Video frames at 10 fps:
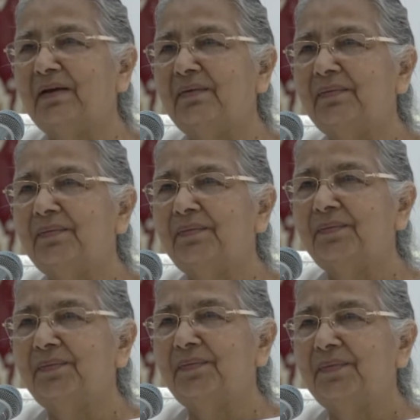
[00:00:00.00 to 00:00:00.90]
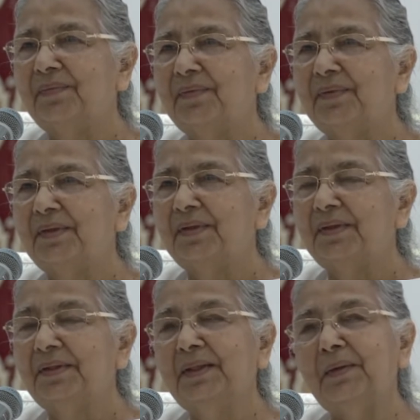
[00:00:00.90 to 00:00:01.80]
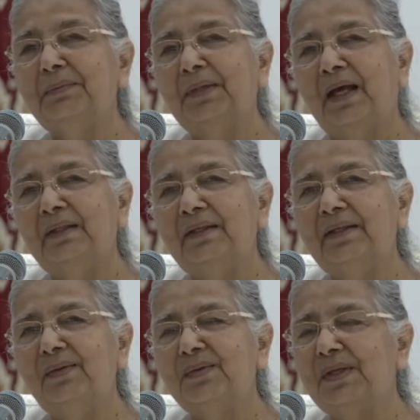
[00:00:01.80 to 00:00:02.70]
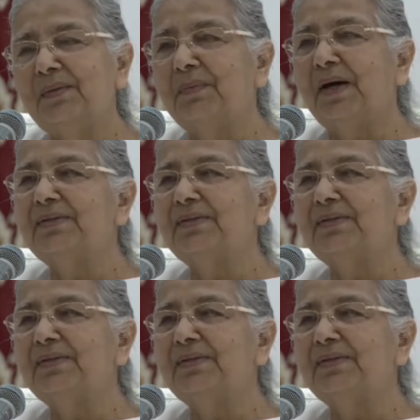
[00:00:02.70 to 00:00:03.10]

திரும்ப அந்த குழந்தை வந்து அம்மா கிட்ட போச்சு குடித்த பிறகு